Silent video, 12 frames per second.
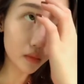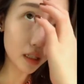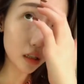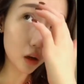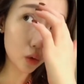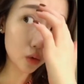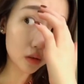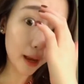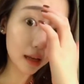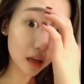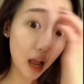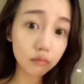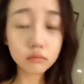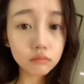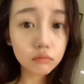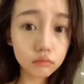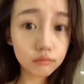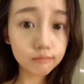健身以后做 SPA 的卡。
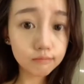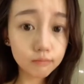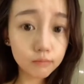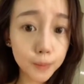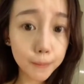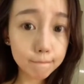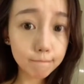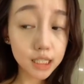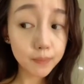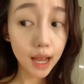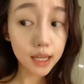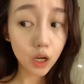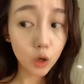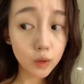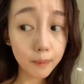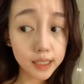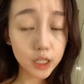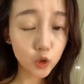这一张给你 SPA 以后
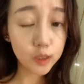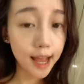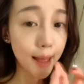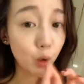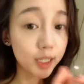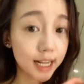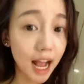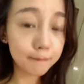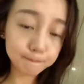大保健修脚按摩的卡。